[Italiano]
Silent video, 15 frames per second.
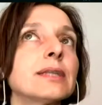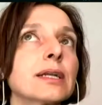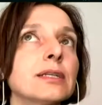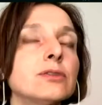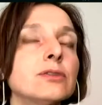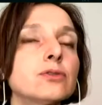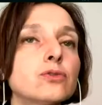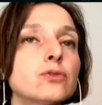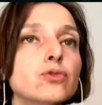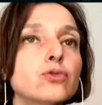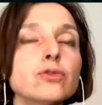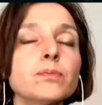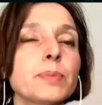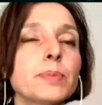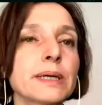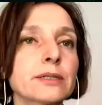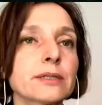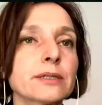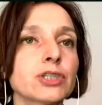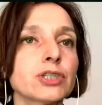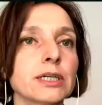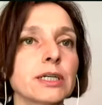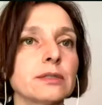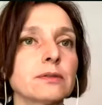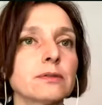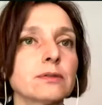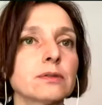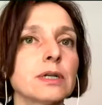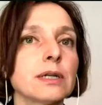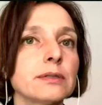
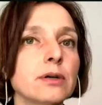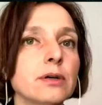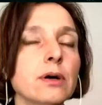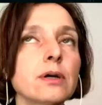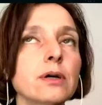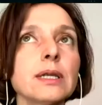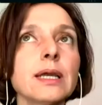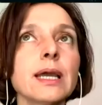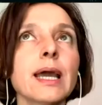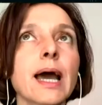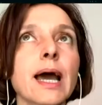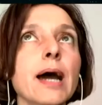31% delle donne